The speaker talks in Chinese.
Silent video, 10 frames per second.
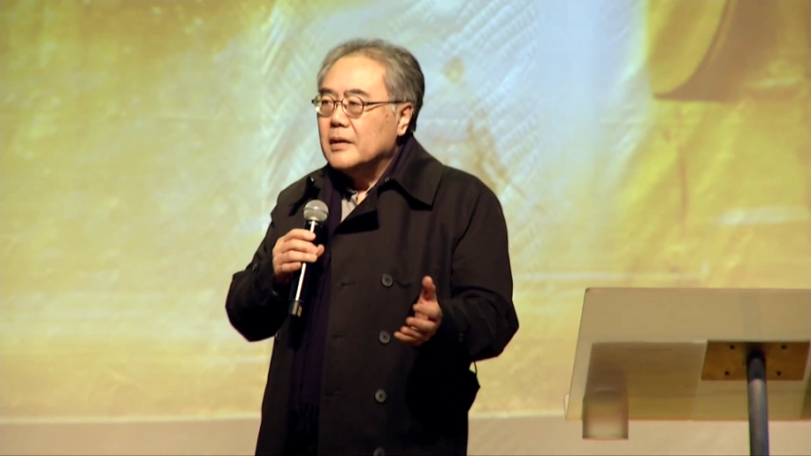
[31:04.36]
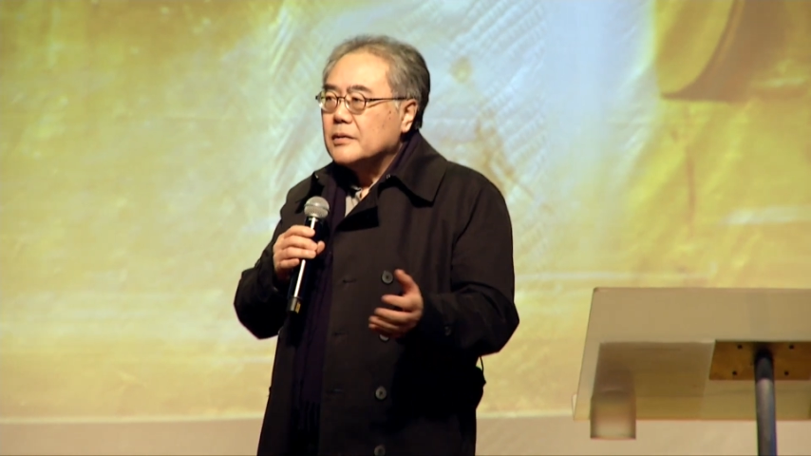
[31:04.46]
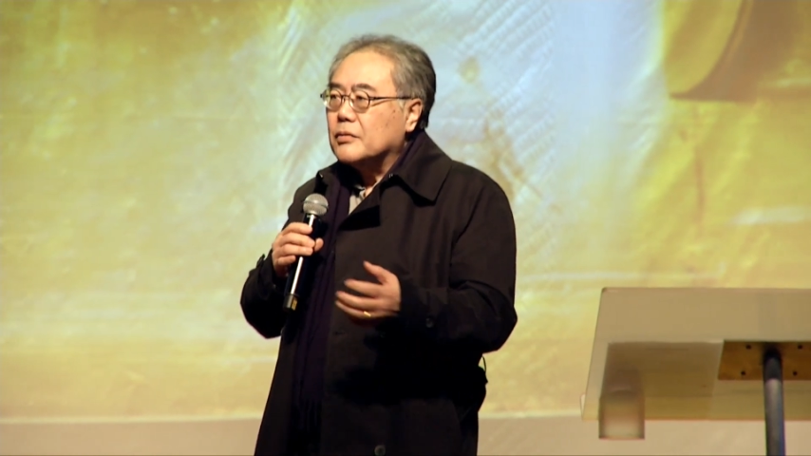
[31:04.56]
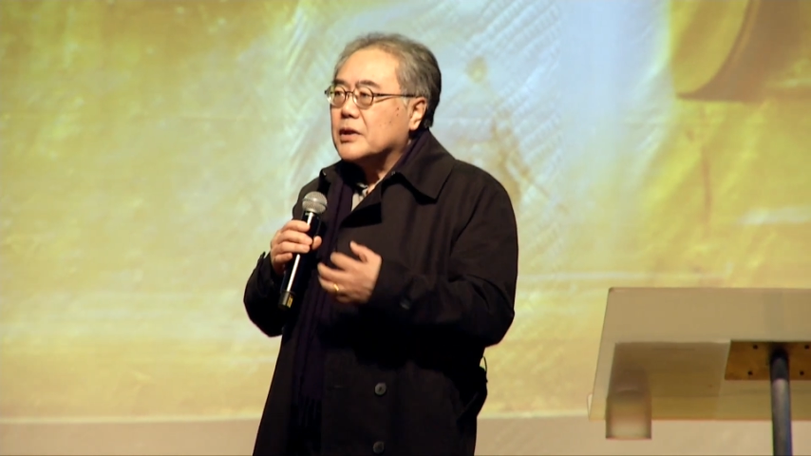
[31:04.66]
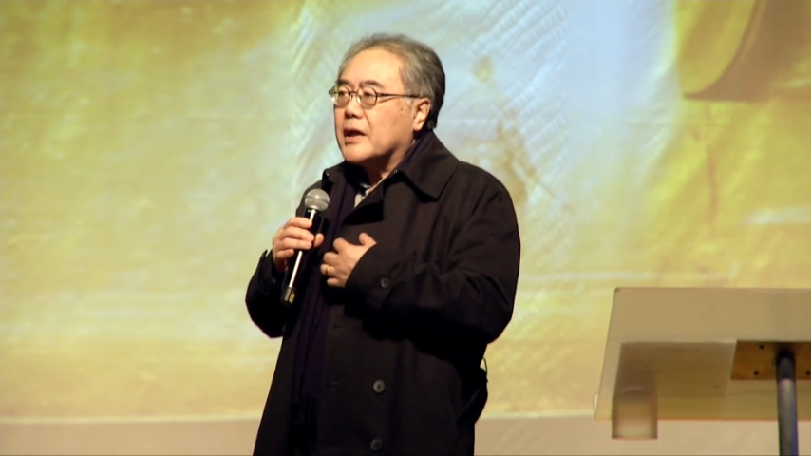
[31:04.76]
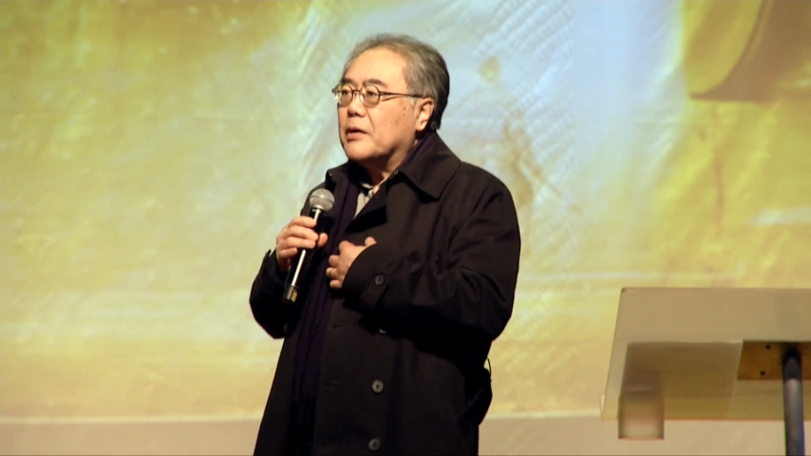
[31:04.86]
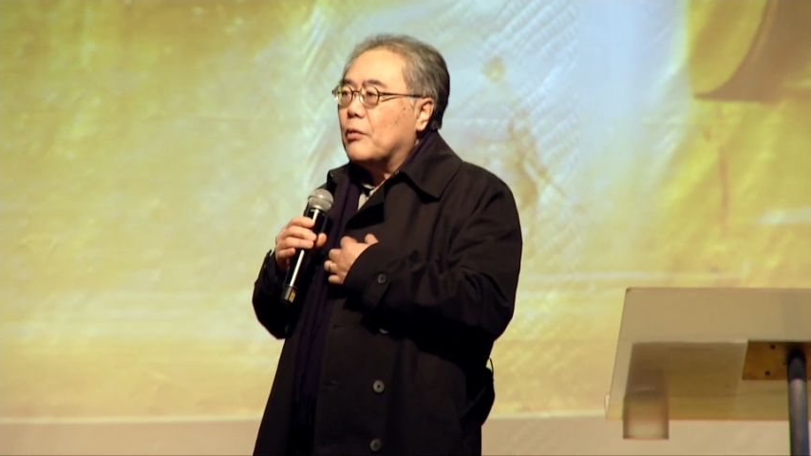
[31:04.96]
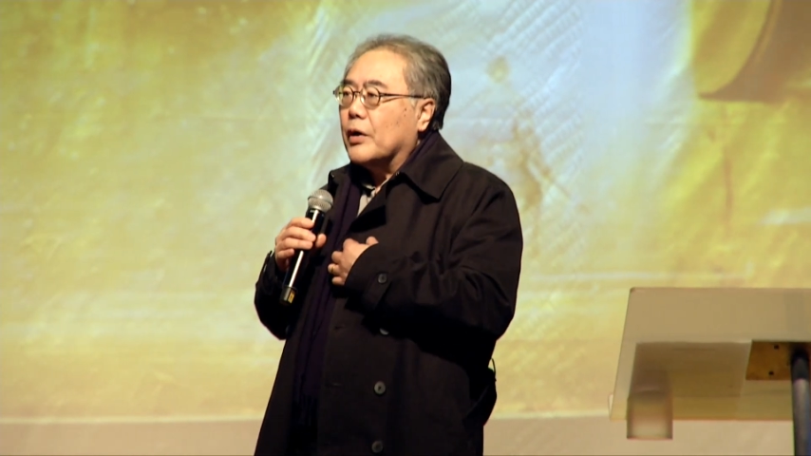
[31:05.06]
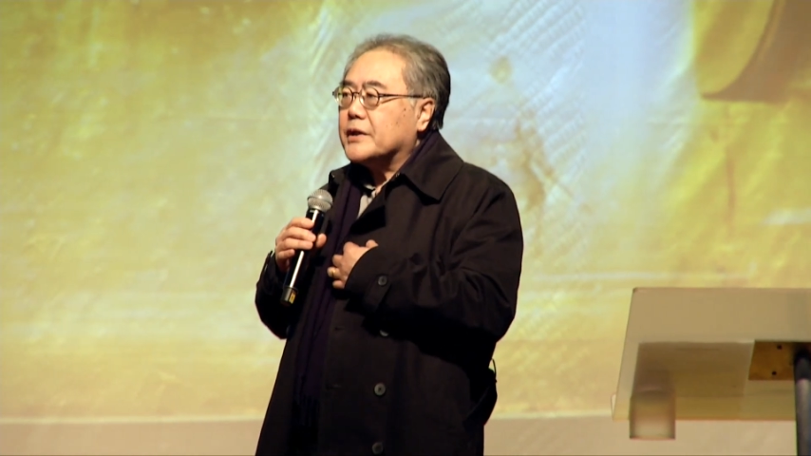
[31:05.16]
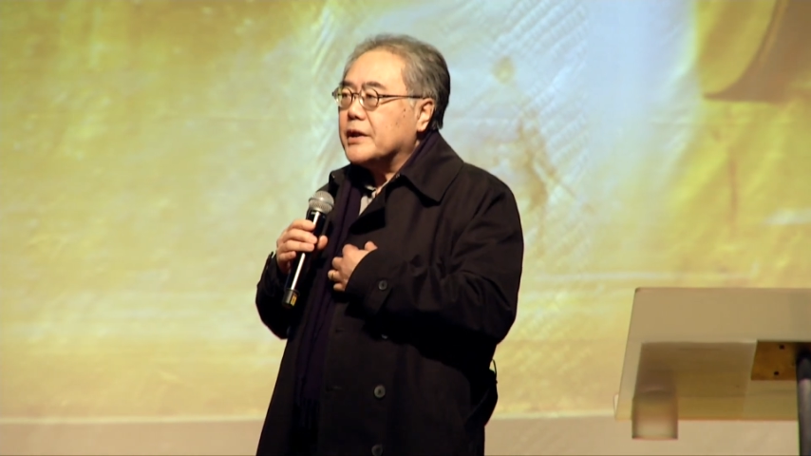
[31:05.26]
都是跟
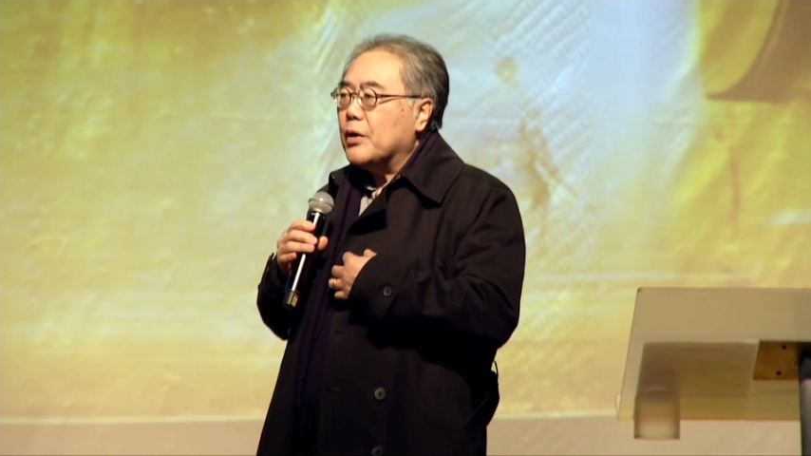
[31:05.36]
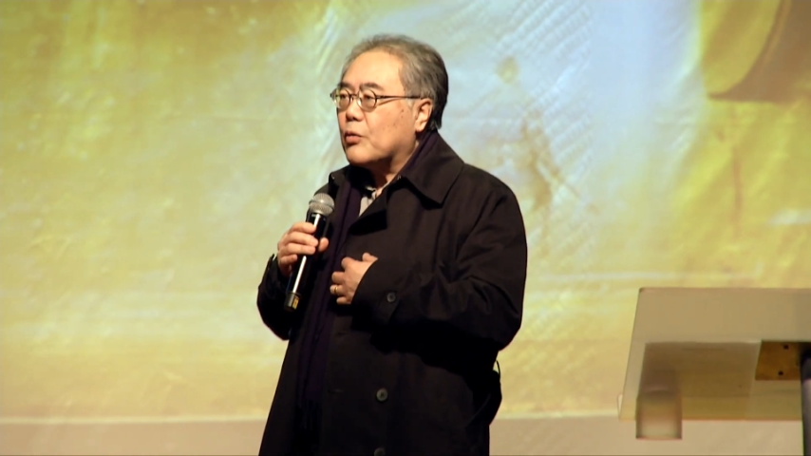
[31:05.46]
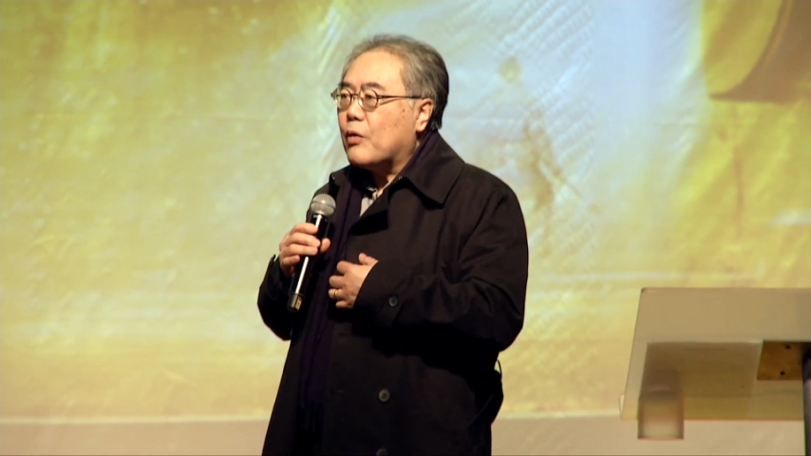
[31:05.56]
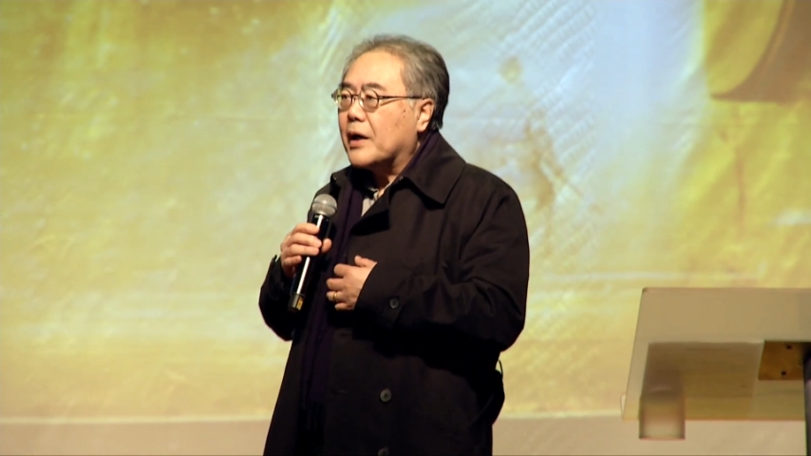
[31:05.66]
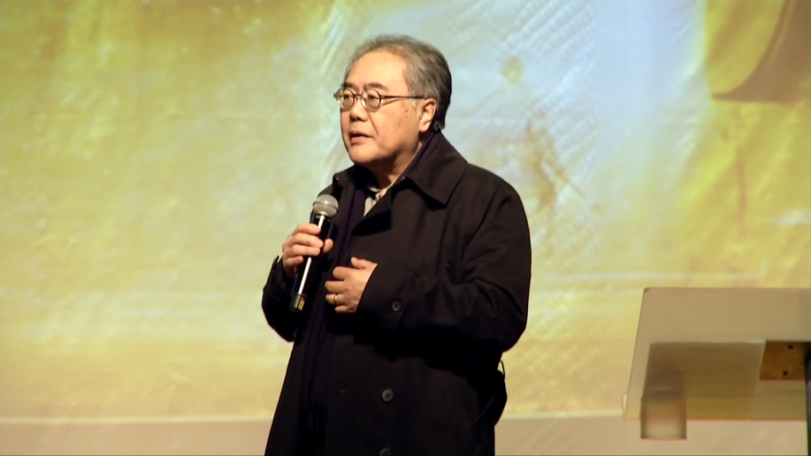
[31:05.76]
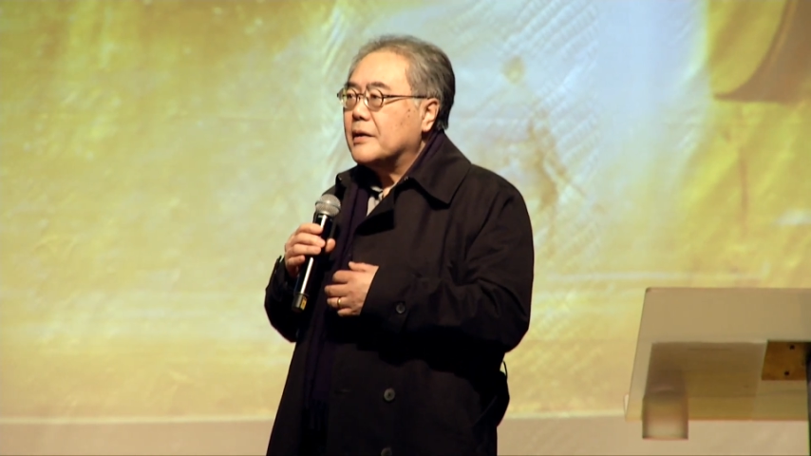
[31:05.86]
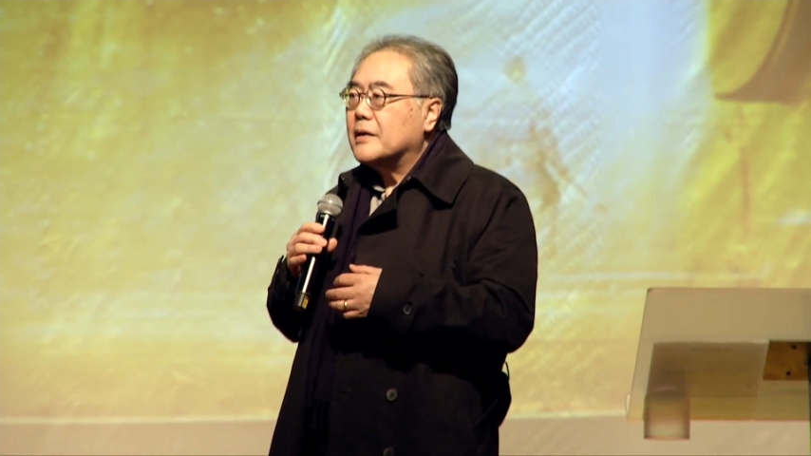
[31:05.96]
我这有关，